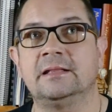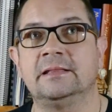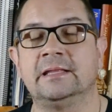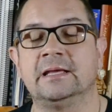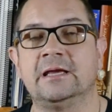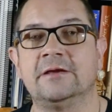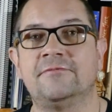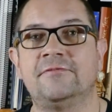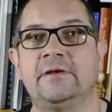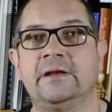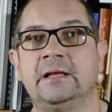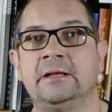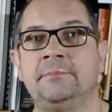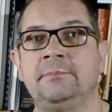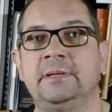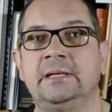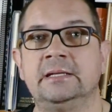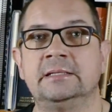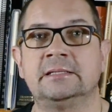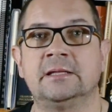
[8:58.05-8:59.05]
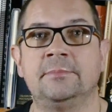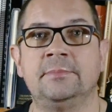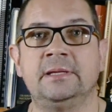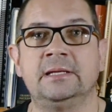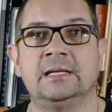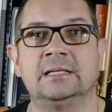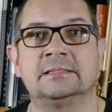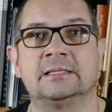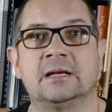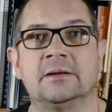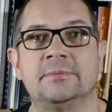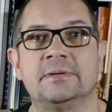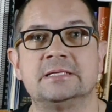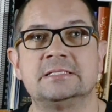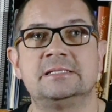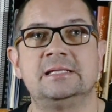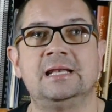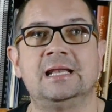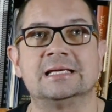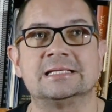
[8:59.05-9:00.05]
de Kefren viene también a
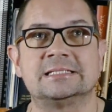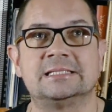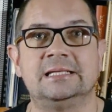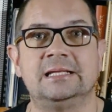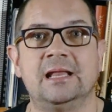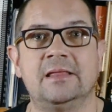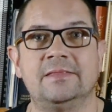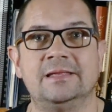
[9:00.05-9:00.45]
través de la estela